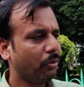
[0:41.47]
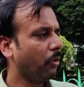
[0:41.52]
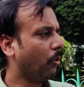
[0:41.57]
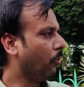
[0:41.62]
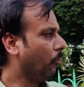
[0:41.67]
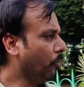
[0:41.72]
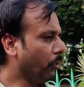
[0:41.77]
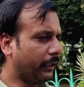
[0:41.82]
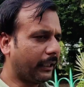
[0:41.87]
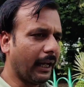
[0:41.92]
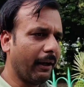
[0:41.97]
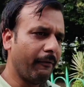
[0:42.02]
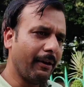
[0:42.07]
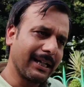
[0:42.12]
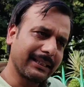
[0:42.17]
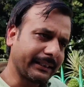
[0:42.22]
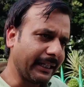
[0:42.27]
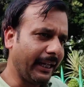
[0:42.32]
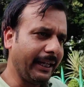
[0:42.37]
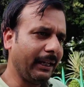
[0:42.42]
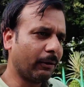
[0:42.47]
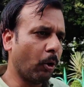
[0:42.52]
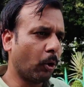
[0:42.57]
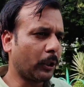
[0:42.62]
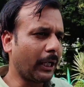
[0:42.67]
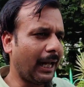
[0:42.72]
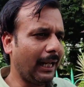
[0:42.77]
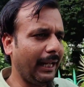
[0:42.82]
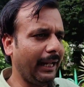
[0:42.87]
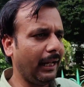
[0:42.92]
तो उनके वैसे ही
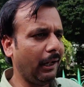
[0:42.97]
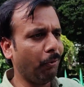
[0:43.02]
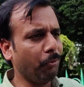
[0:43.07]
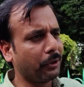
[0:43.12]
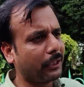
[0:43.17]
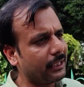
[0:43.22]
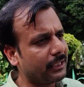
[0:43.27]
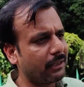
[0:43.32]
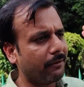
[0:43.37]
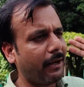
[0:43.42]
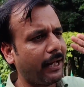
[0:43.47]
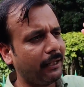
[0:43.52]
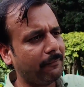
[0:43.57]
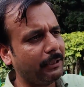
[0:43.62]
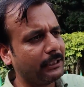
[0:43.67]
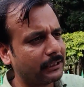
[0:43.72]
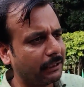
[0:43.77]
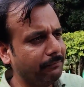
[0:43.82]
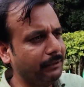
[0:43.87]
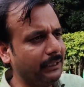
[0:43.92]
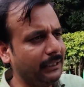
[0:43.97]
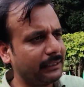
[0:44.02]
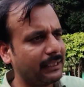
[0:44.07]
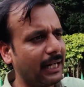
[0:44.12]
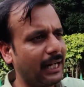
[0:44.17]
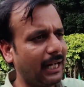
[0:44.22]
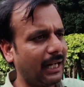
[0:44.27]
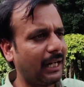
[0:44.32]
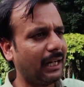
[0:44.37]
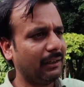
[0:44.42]
घोटाले हैं उनके जमाने में जमीन
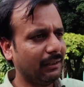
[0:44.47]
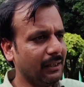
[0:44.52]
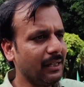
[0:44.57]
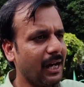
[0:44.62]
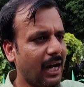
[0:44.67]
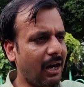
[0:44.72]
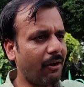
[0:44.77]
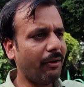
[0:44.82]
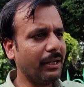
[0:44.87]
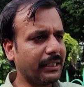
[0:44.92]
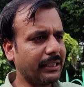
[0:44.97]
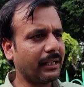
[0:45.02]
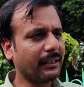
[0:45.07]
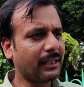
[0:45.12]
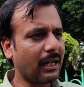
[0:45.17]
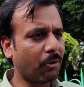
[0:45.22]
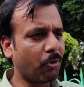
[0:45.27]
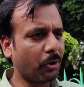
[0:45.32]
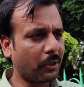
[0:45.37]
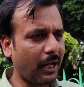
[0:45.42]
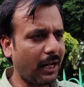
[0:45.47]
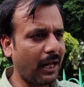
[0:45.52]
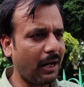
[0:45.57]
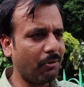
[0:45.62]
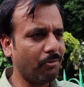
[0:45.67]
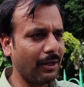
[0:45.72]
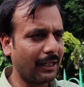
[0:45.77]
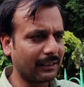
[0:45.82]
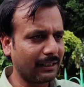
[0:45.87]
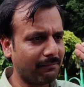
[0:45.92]
का आवंटन का घोटाला
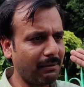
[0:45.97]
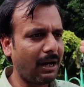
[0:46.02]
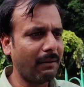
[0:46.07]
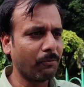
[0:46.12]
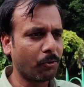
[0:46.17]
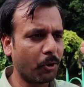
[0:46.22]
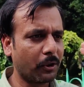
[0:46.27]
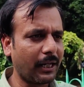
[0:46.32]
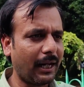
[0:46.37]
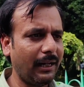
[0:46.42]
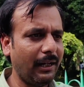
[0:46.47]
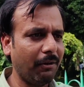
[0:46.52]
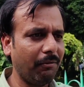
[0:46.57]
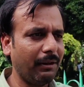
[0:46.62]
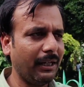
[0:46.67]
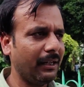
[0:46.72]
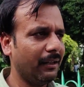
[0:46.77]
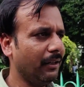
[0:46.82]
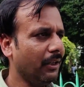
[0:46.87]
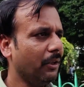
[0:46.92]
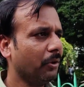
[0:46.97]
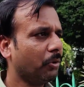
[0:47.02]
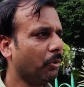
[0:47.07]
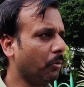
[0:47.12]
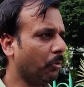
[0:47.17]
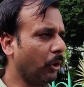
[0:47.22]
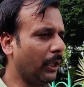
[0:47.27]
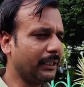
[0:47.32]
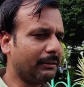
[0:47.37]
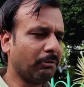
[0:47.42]
हुआ तमाम घोटाले हुए
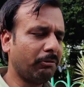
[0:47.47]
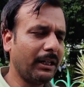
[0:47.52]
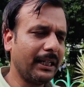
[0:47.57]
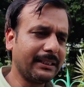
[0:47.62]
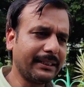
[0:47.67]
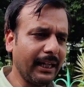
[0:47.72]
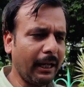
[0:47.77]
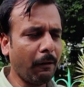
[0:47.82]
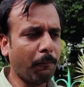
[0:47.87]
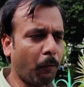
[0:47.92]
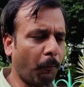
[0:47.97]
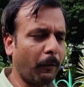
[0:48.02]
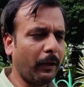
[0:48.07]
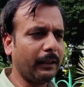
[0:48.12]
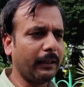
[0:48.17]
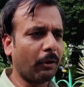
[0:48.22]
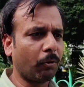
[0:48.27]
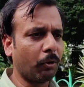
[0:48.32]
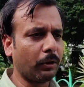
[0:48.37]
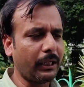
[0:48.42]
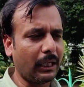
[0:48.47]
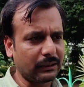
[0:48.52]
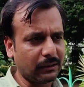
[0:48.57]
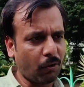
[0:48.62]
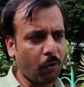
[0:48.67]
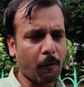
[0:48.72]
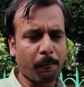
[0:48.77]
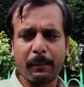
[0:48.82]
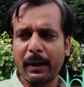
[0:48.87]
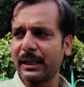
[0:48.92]
तो वैसे वैसे ही भूपेंद्र हुड्डा से
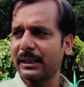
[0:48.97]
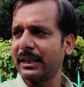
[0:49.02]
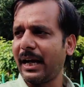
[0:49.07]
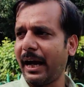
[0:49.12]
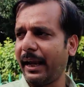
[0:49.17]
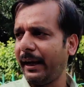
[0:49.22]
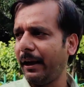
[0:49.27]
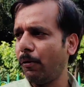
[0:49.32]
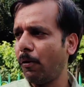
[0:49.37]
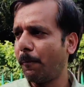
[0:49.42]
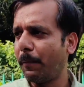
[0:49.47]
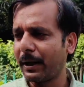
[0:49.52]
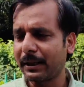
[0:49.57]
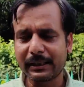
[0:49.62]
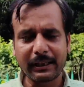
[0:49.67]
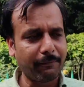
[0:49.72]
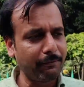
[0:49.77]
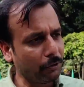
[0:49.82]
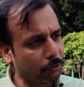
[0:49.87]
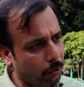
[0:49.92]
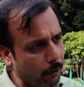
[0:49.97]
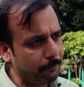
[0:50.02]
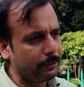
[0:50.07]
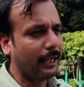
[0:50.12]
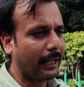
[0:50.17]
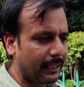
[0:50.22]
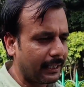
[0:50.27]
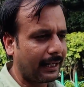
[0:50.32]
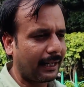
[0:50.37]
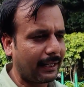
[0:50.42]
लोग परेशान है ऊपर से अब इनको
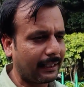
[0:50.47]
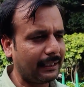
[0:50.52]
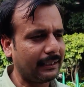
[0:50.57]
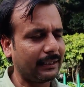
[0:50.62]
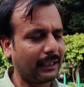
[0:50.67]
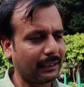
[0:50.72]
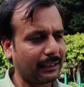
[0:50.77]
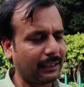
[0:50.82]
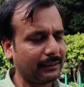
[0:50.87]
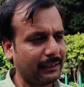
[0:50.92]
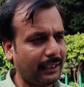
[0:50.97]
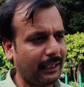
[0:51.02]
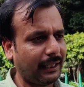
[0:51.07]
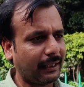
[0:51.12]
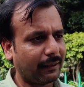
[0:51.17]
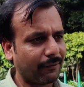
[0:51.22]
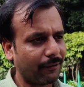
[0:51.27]
भी हरियाणा की जनता झेले